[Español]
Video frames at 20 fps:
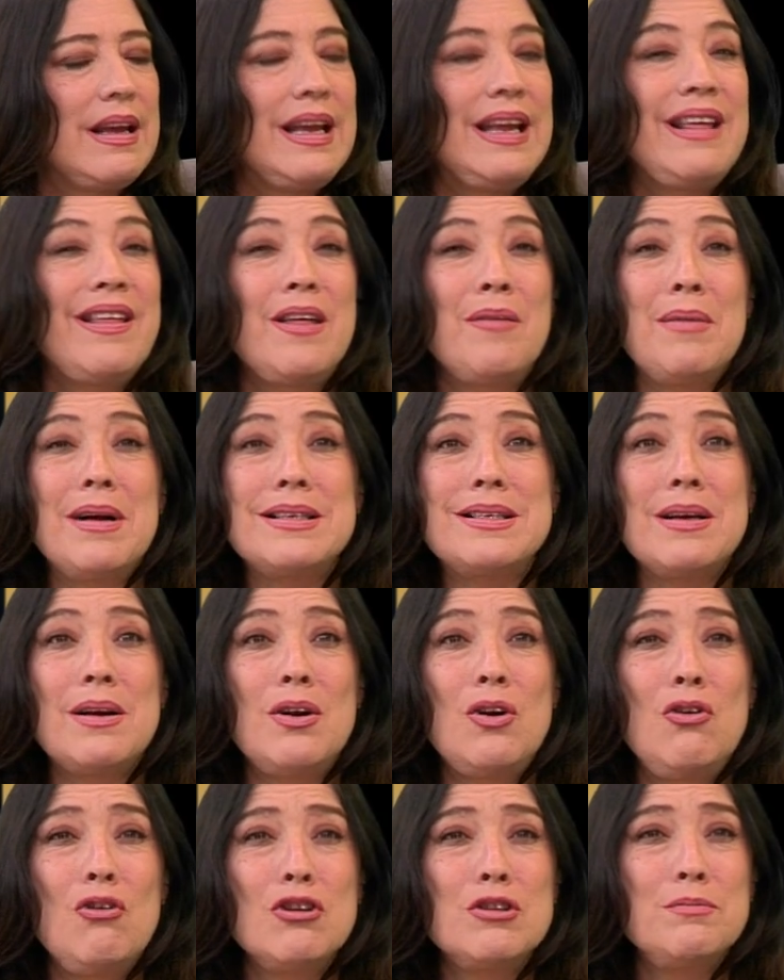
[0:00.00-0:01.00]
Y además
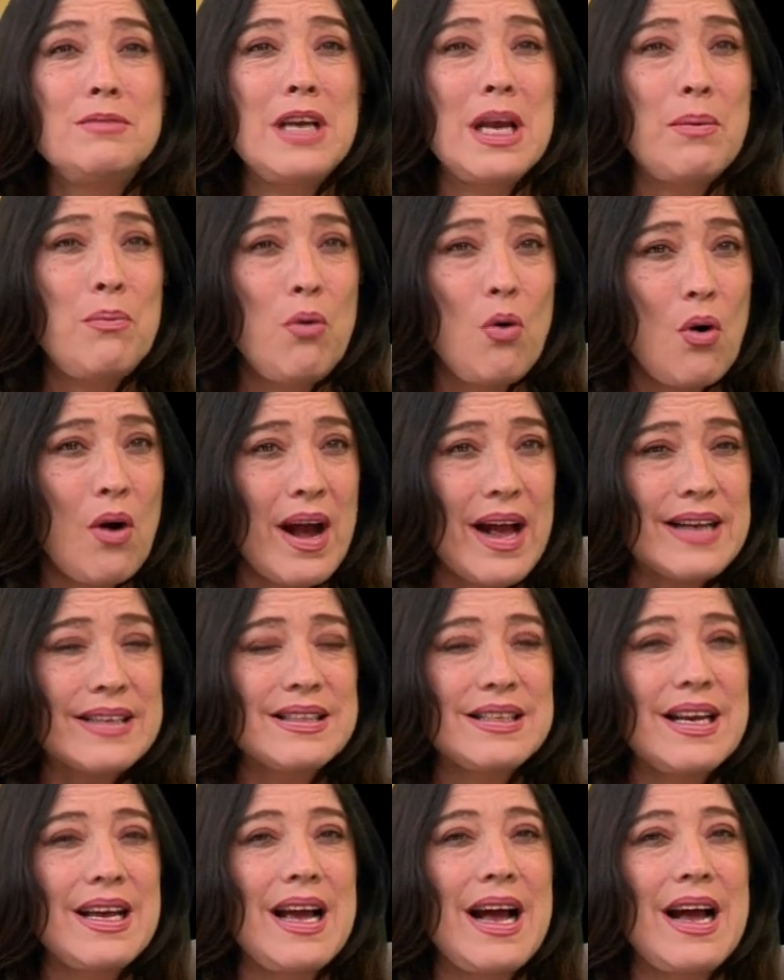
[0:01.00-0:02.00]
los llevó a
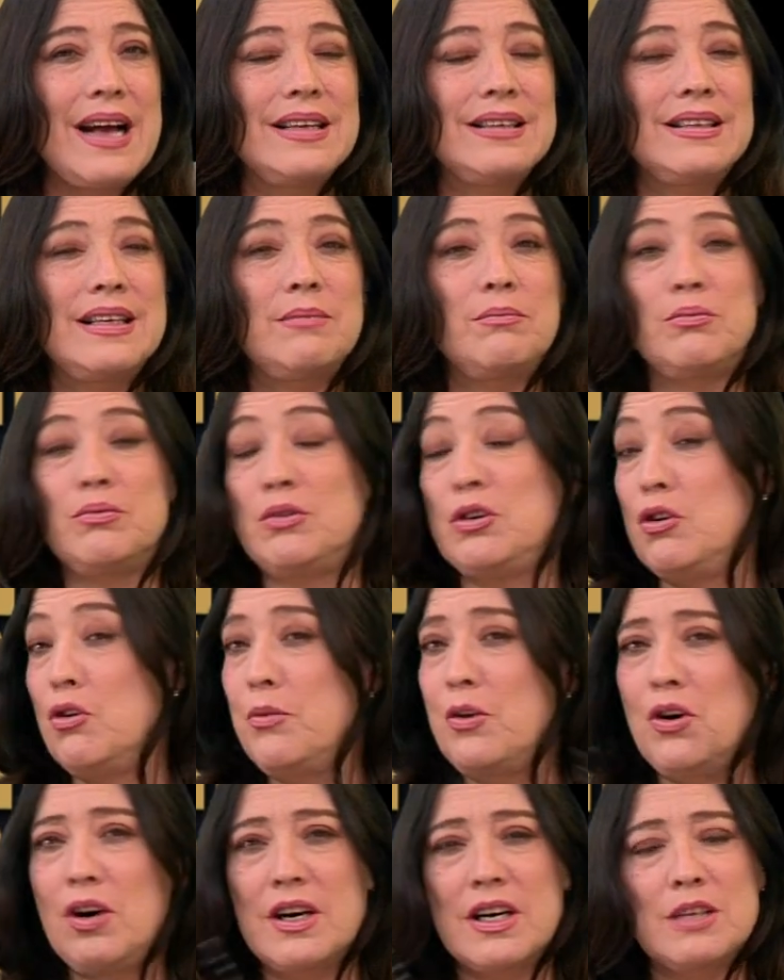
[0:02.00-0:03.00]
ese, a ese, si no
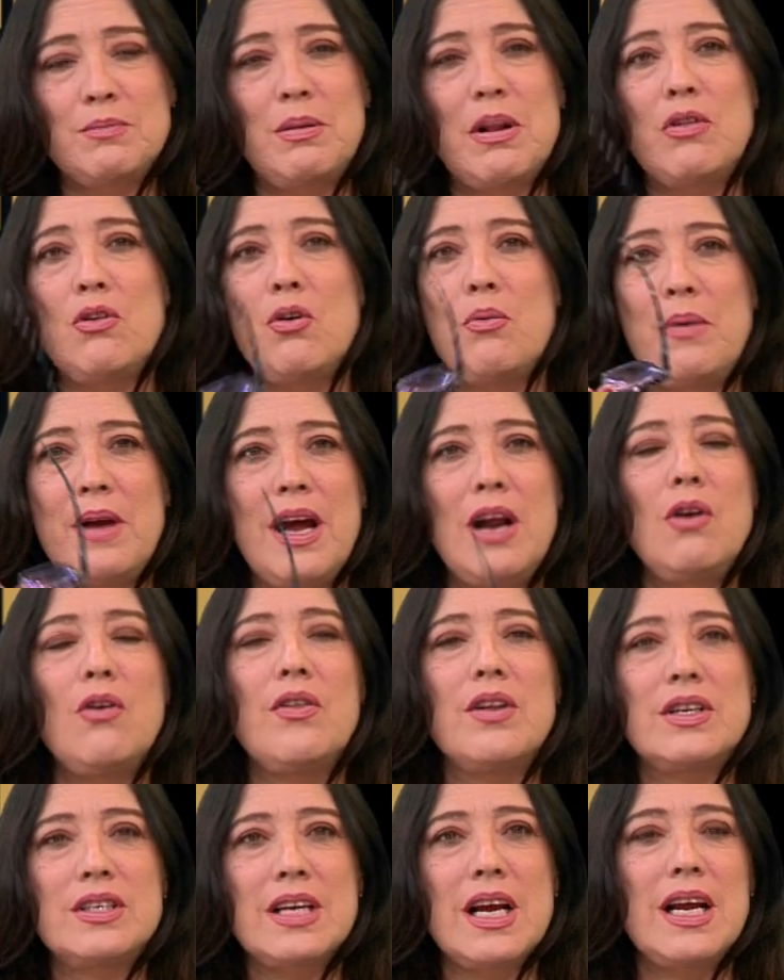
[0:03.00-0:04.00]
vieron El Resplandor, véanlo,
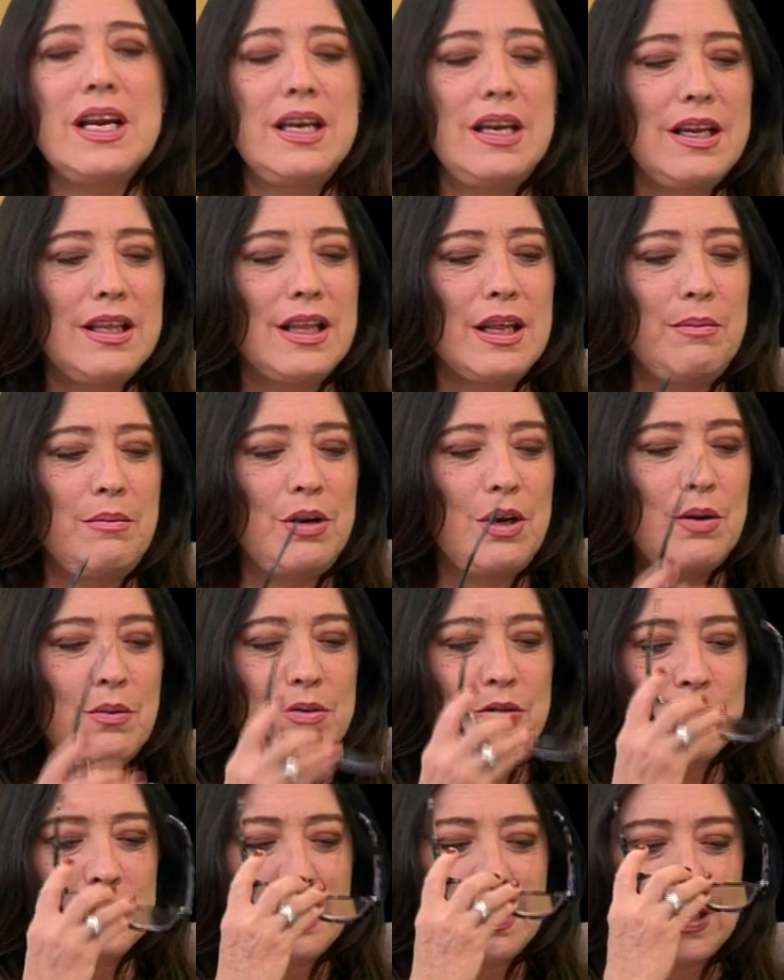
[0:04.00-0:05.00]
The Shining de
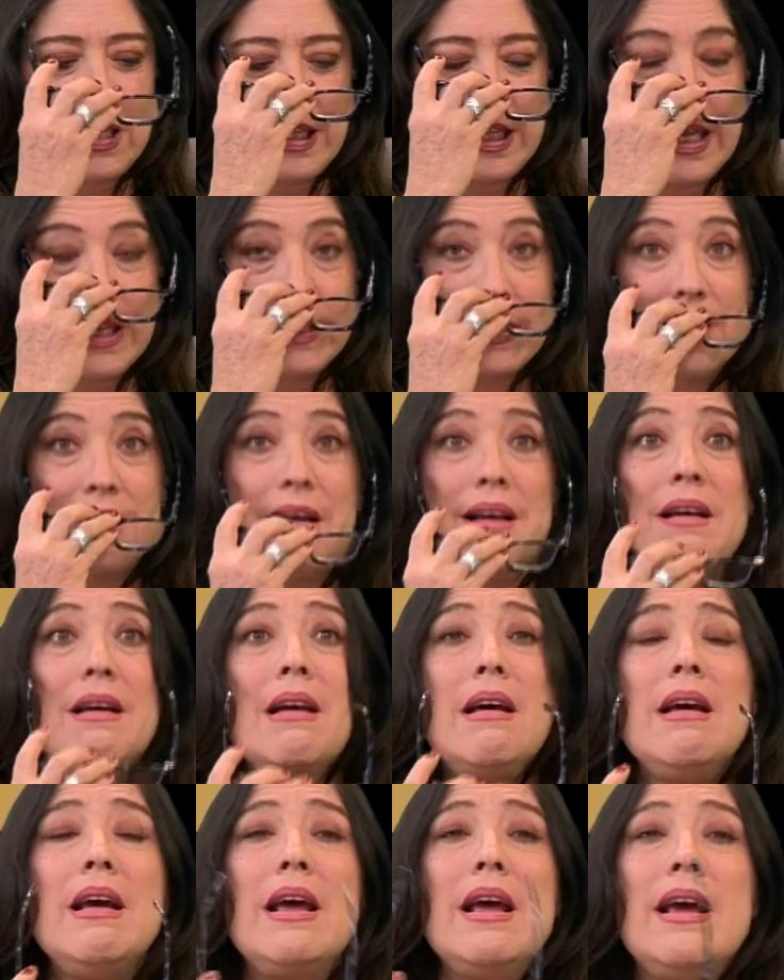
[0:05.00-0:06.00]
1977,
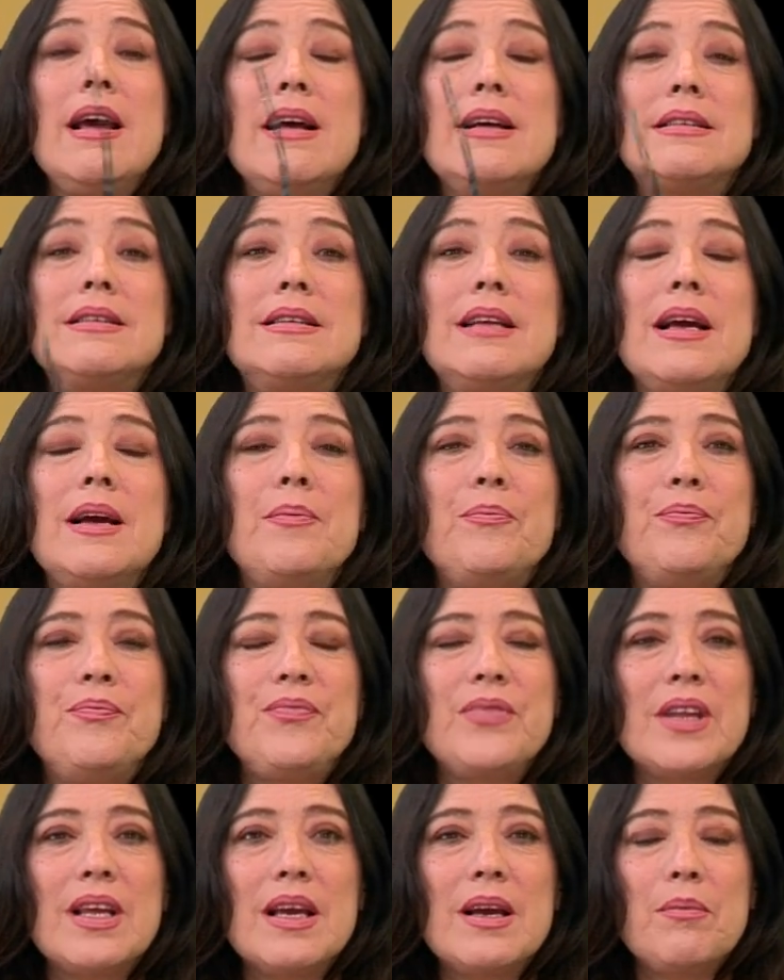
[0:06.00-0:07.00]
este,
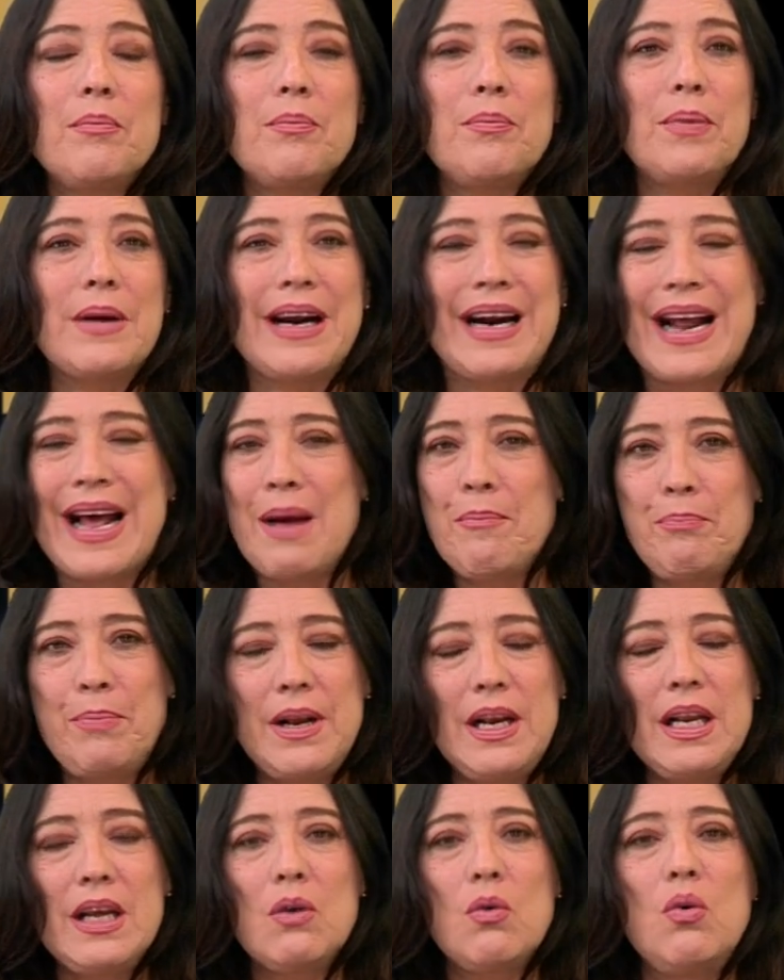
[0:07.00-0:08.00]
gran
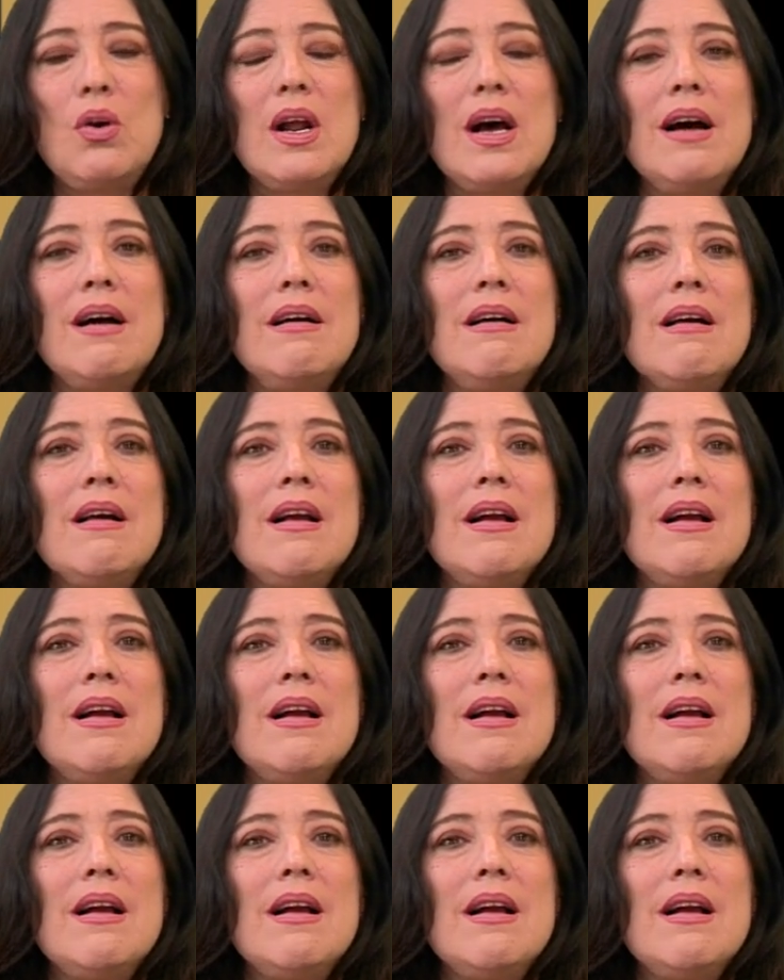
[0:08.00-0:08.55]
película,